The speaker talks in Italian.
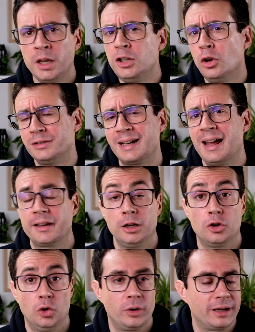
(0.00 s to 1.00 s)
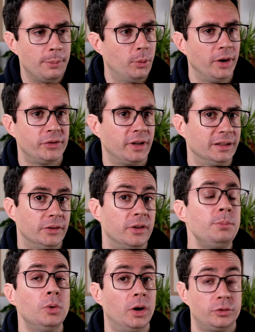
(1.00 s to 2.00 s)
Inoltre è anche il colore che può essere ad
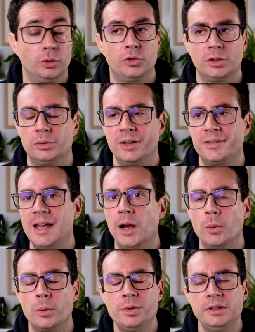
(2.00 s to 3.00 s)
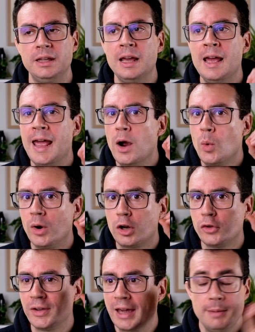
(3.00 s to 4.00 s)
esempio associato al sangue, quindi è un
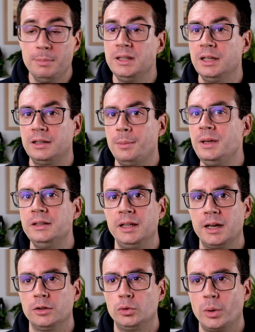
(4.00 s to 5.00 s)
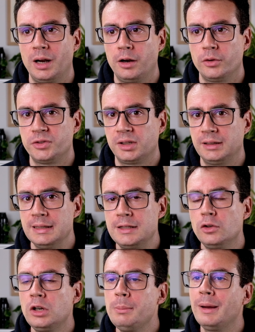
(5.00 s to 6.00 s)
qualcosa che immediatamente cattura la nostra
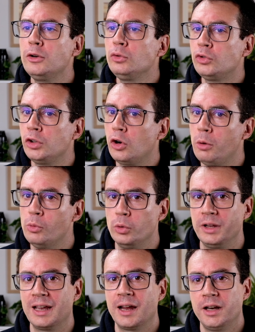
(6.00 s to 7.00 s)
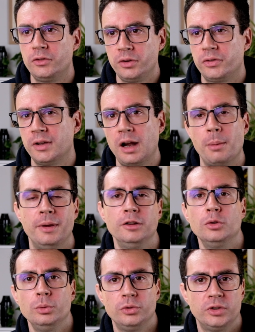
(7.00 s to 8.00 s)
attenzione ma non ci comunica
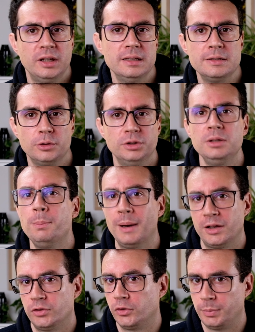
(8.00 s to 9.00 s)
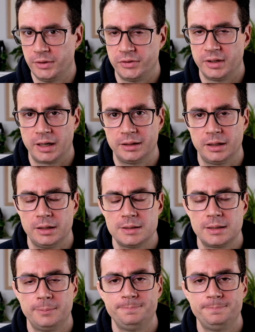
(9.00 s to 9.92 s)
necessariamente un senso di pace e spensieratezza.